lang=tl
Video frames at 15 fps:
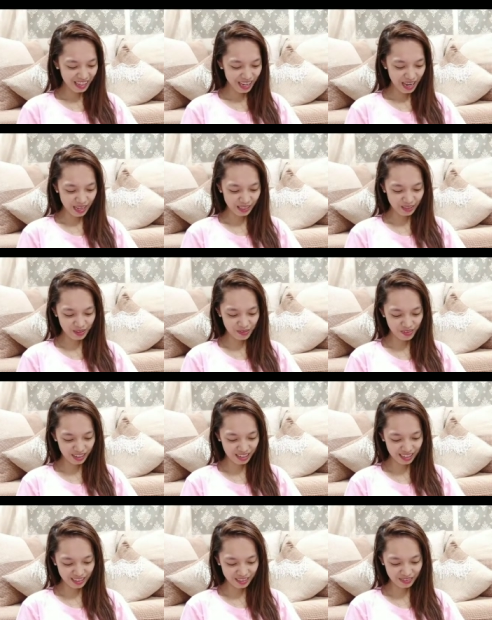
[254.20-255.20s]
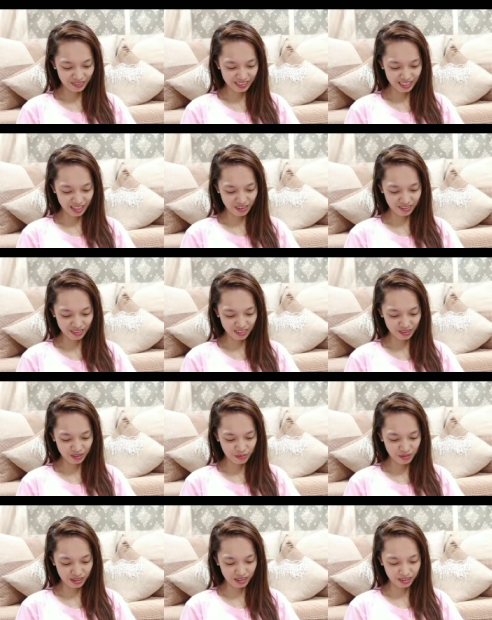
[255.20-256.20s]
eto yung mga, ano ba tawag dito?
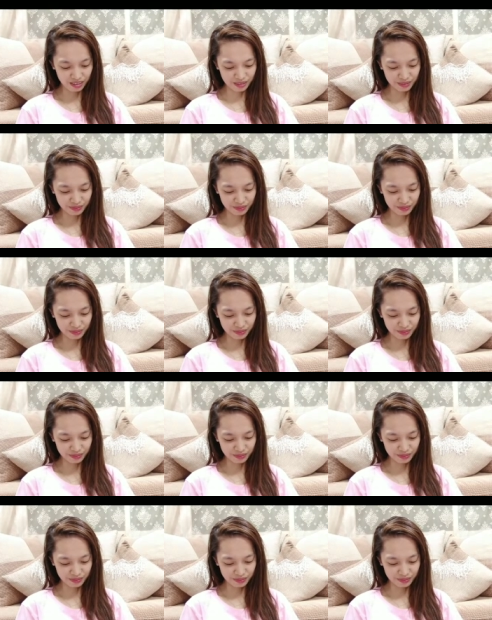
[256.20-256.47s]
Mga...